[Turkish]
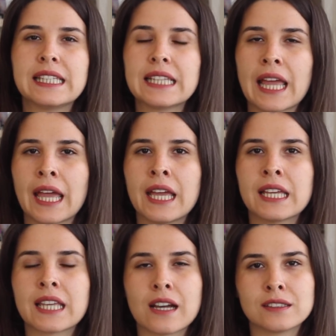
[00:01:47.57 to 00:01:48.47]
yine
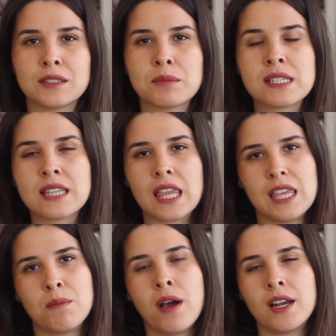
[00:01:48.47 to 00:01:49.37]
kendimizde
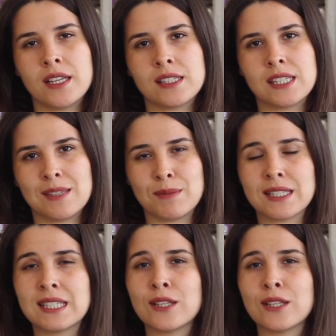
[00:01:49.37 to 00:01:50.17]
ihmal ettiğimiz,